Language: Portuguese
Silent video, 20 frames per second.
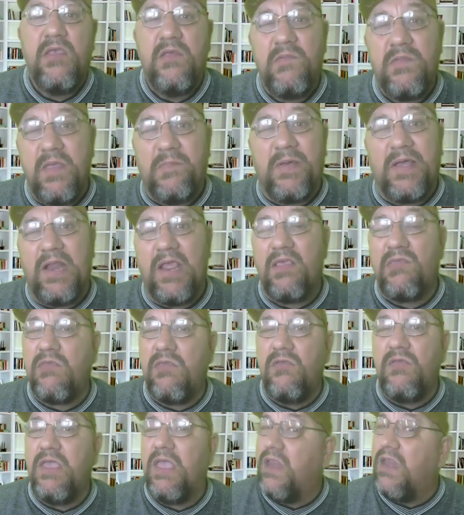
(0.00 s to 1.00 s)
porque
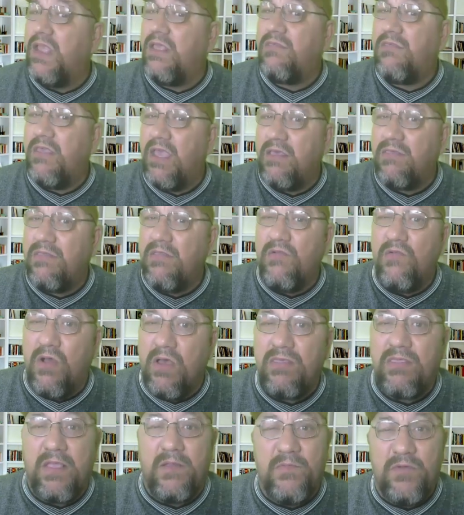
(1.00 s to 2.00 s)
parece que o INSS não
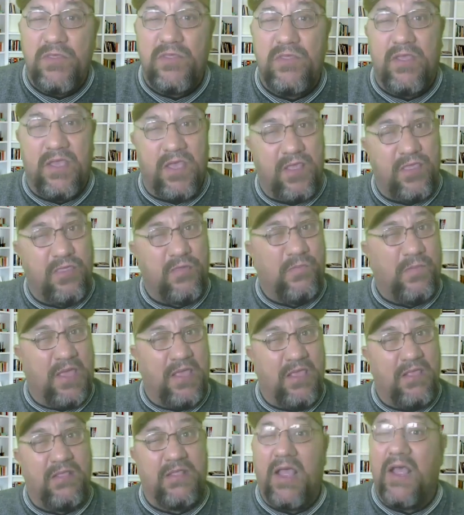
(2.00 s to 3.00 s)
gosta muito de
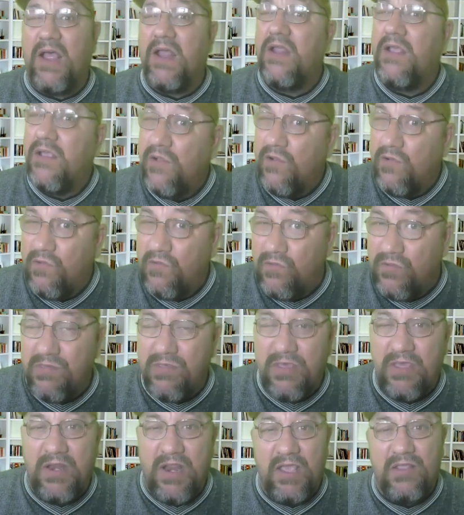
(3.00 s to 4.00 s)
respeitar
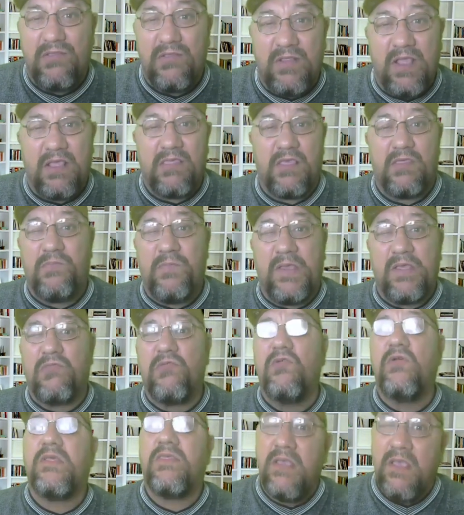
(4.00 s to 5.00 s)
os direitos dessas
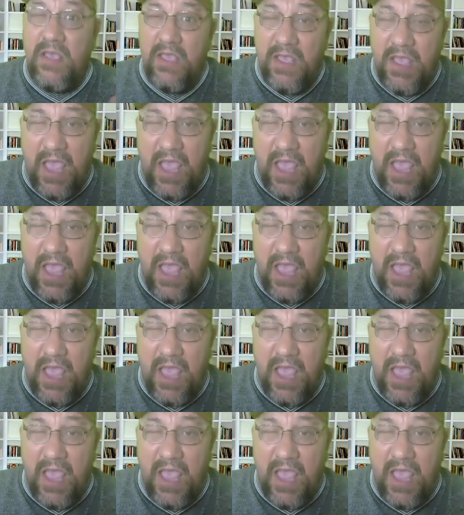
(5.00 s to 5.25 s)
pessoas.